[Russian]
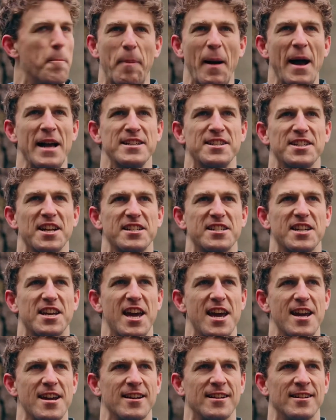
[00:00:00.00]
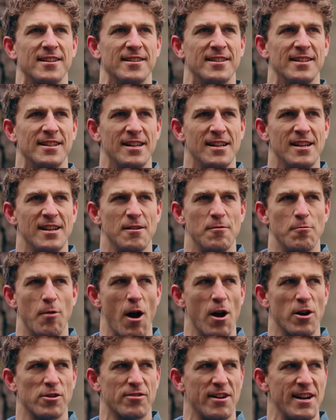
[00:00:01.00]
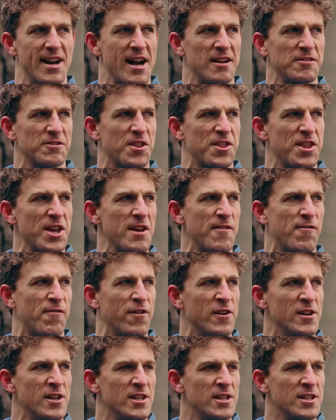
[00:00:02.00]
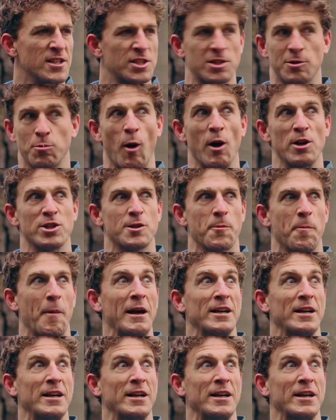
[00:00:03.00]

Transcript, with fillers: король бандитов, вор с мировым именем, лихой